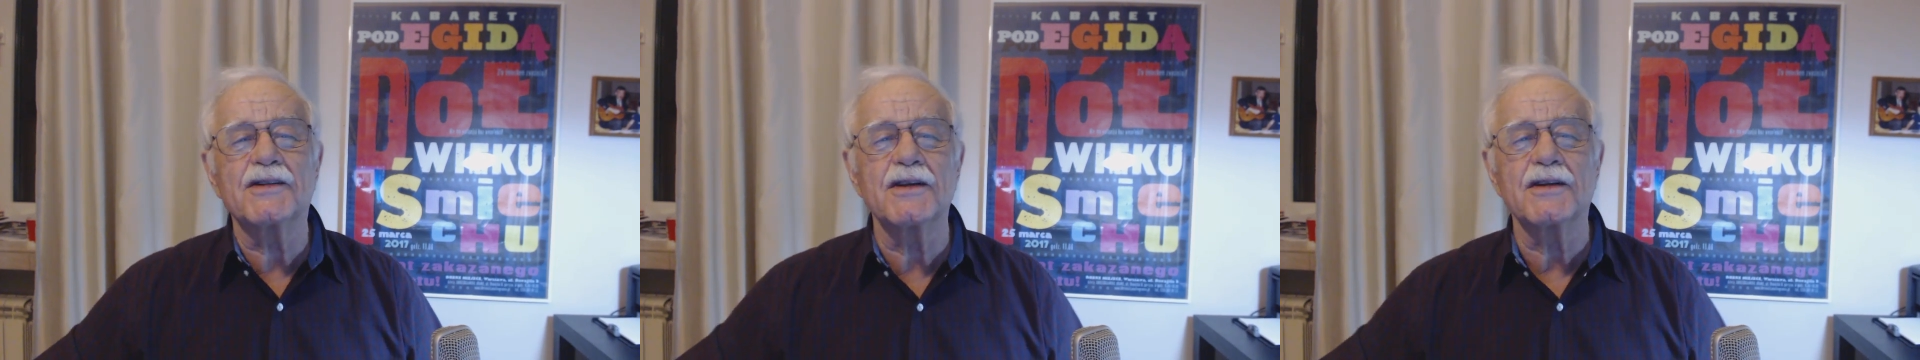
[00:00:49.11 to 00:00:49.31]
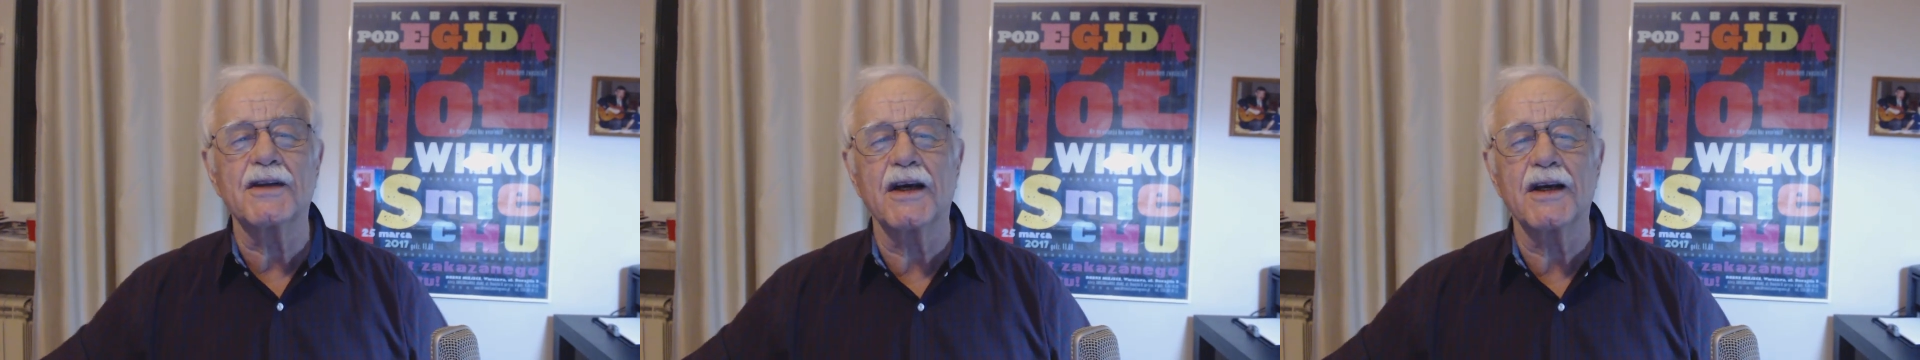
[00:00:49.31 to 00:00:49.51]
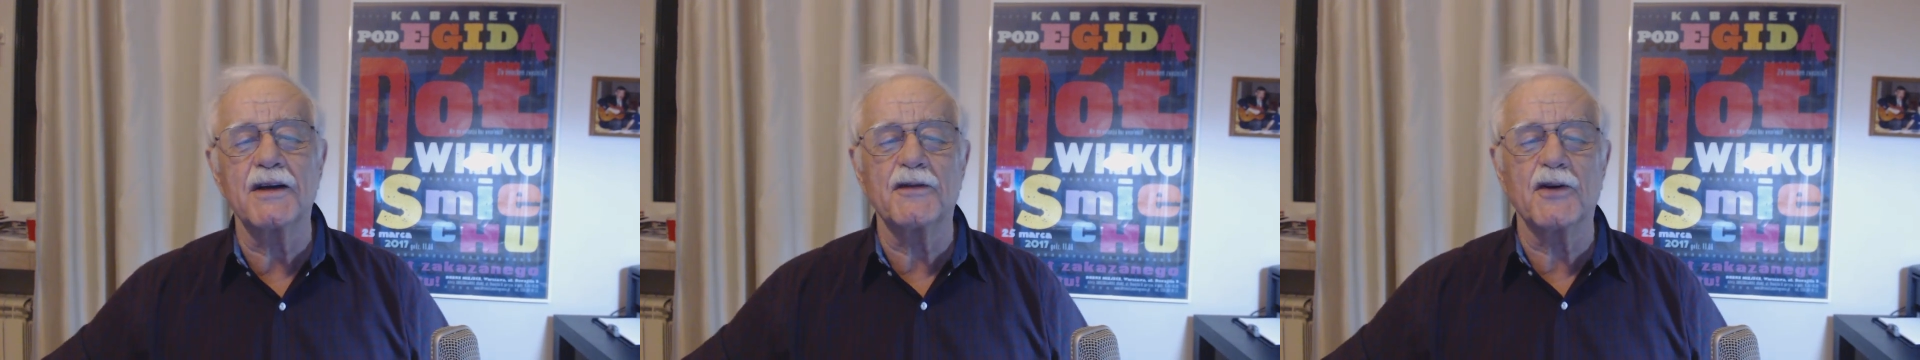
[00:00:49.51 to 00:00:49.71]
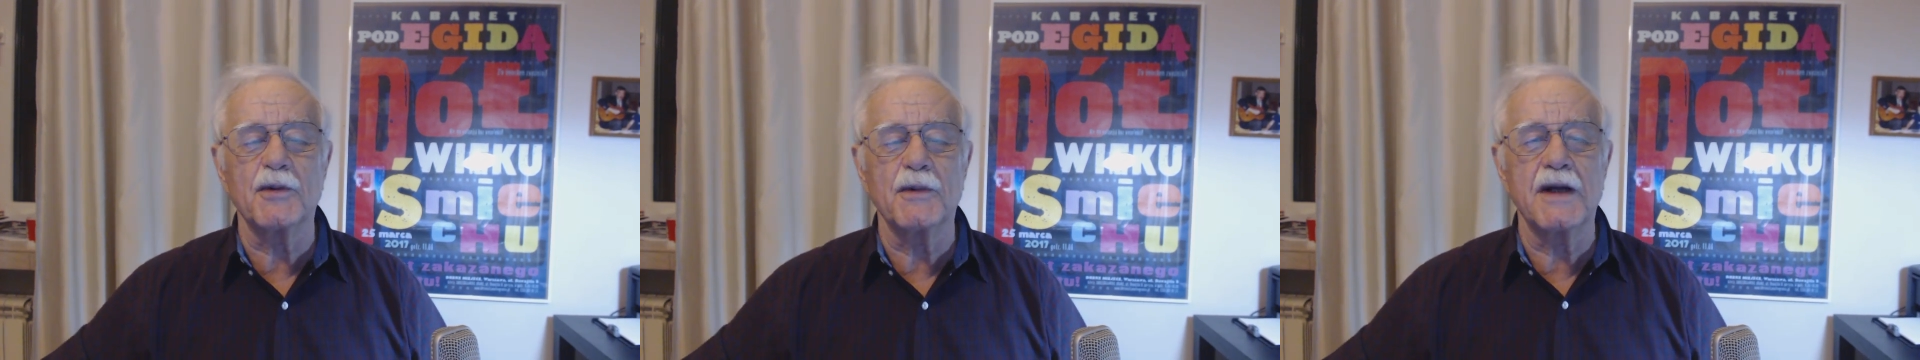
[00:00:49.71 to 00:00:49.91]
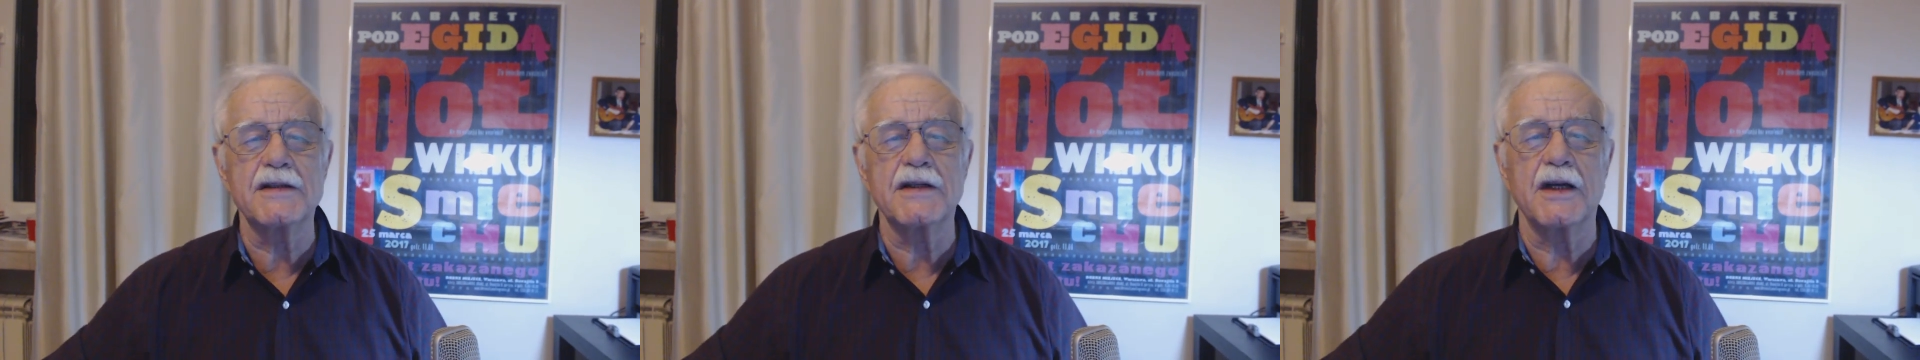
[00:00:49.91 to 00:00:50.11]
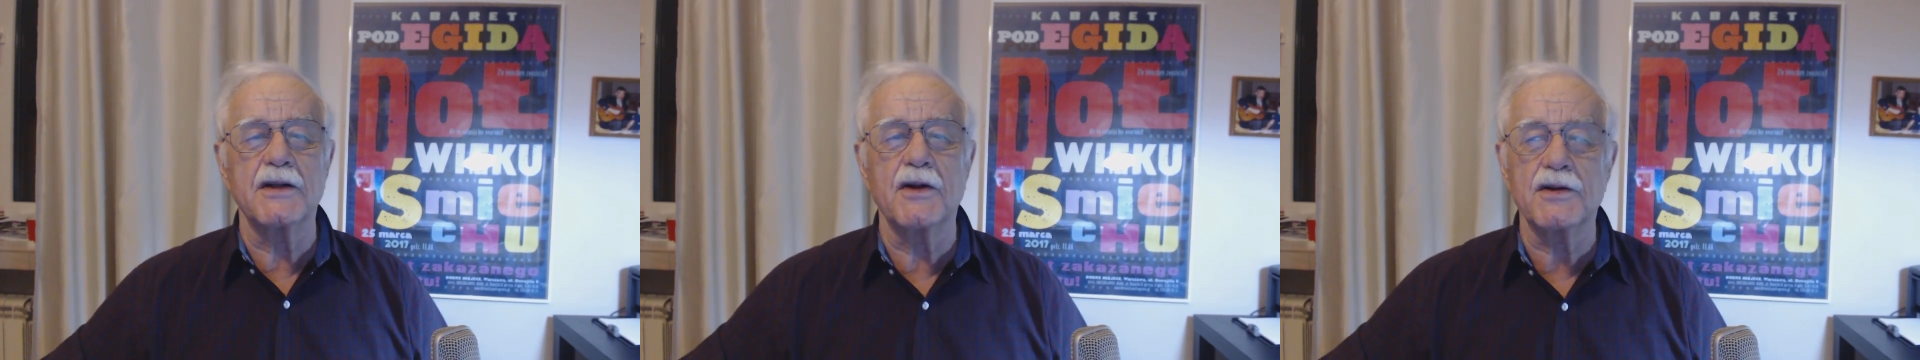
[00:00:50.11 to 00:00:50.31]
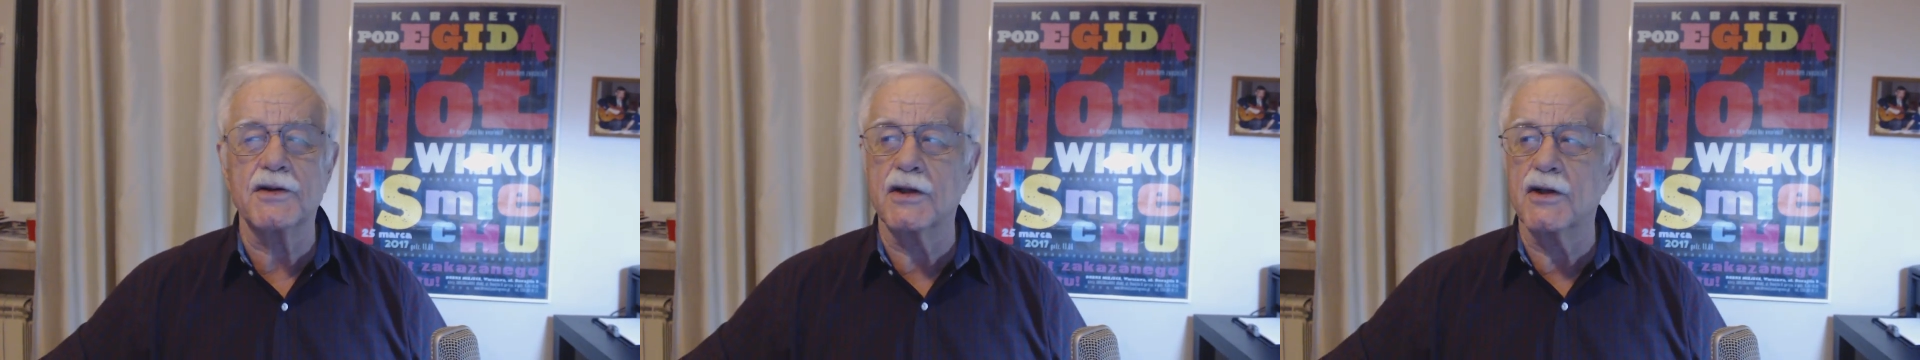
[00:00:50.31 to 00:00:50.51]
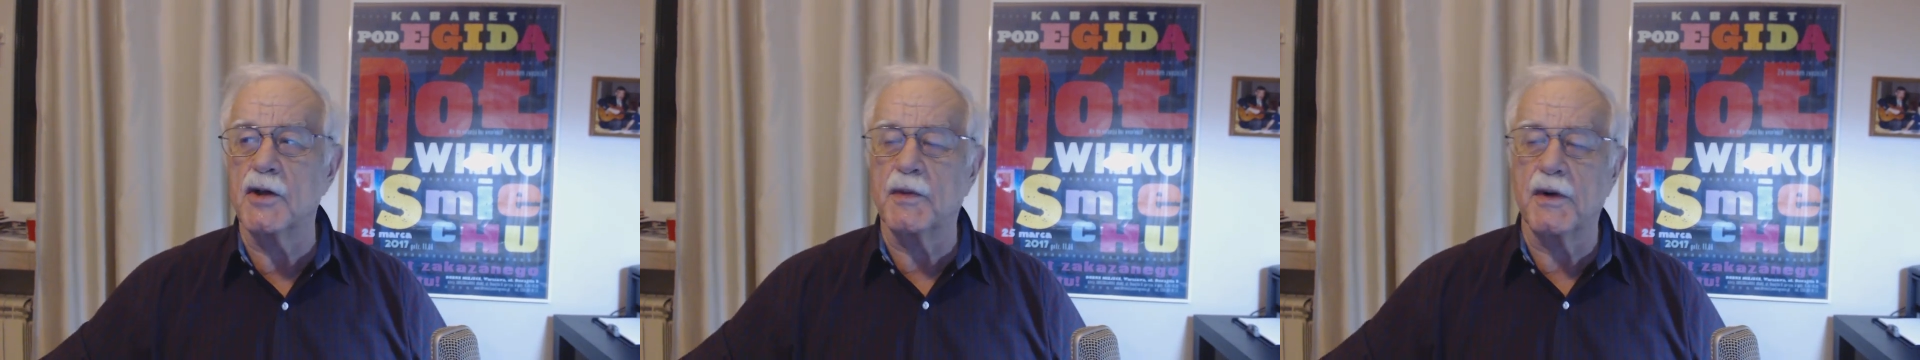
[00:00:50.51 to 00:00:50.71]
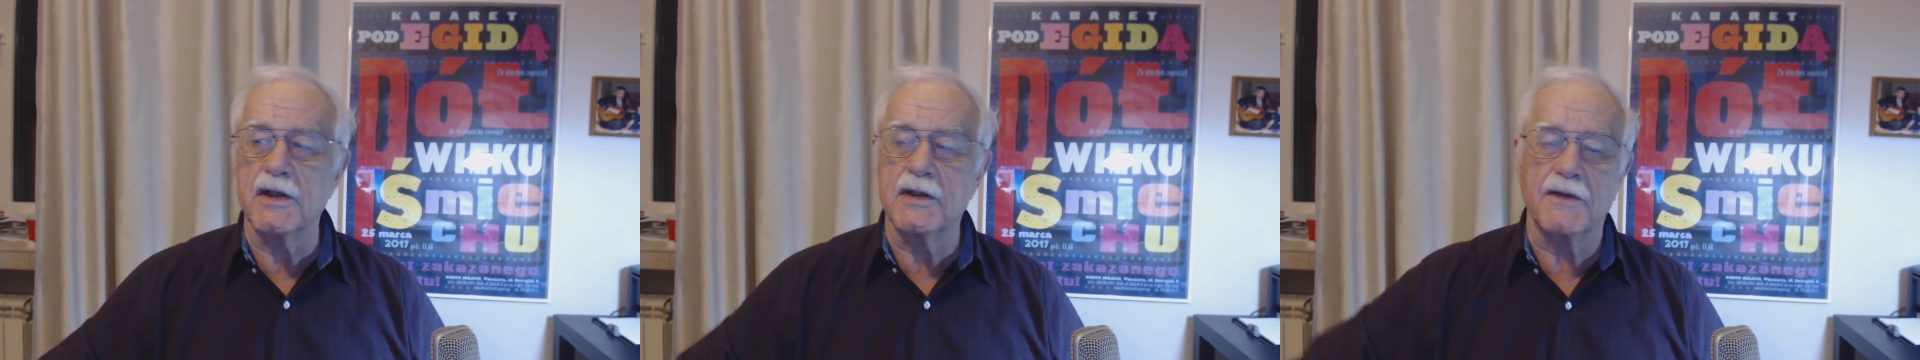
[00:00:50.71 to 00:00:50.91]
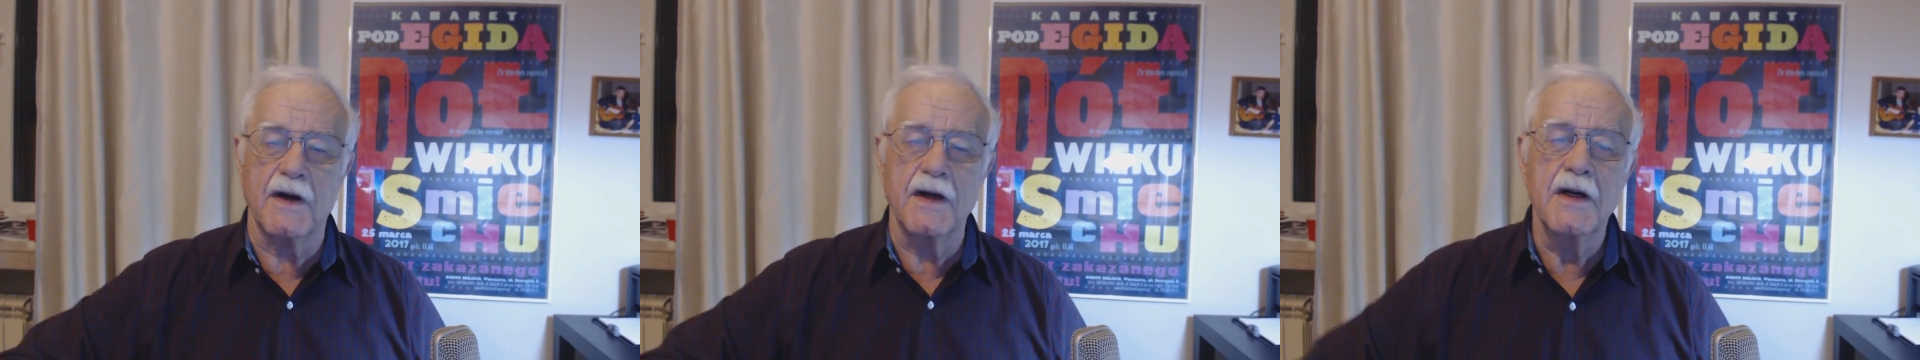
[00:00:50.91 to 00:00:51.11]
czy ta informacja dotrze do
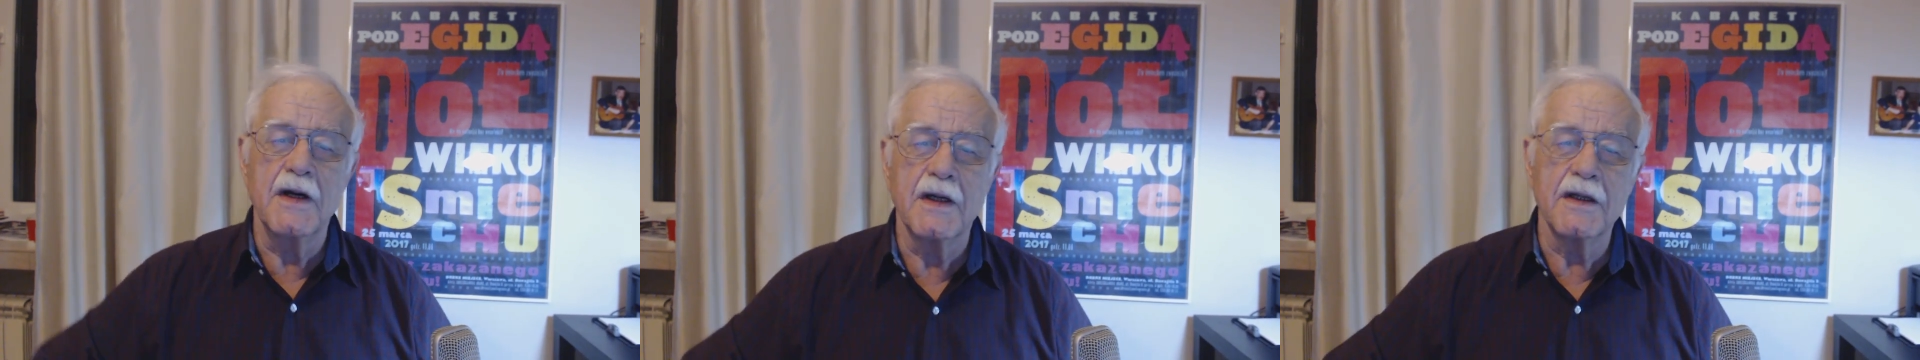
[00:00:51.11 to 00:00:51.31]
Państwa